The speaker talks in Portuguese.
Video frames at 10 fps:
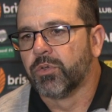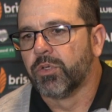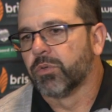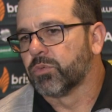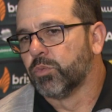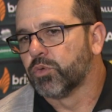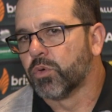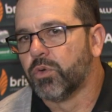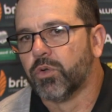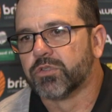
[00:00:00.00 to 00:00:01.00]
eu estou muito
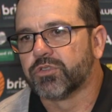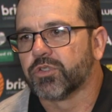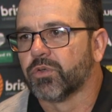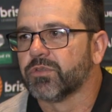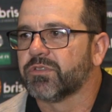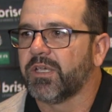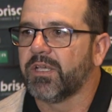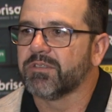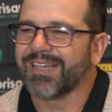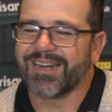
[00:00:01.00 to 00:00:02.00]
orgulhoso de todos
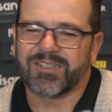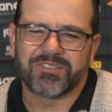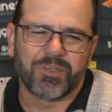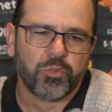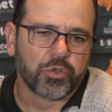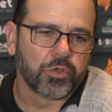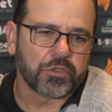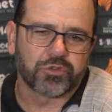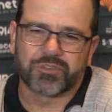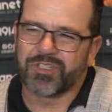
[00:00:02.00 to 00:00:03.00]
eles, agradecer muito o
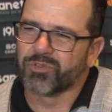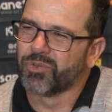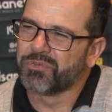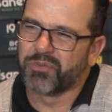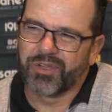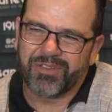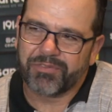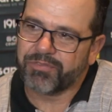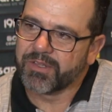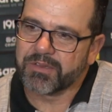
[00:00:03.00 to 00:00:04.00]
nosso torcedor, foi
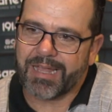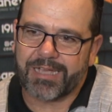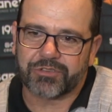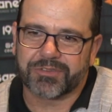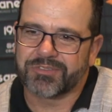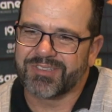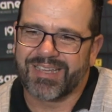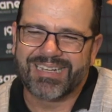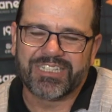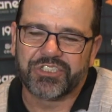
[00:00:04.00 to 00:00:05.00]
fantástico assim,
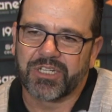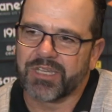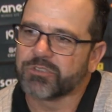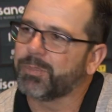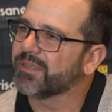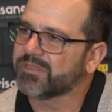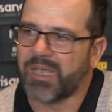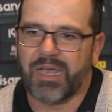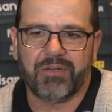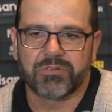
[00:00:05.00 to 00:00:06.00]
a energia que eles
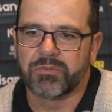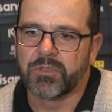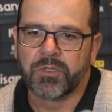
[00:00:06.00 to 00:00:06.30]
passavam,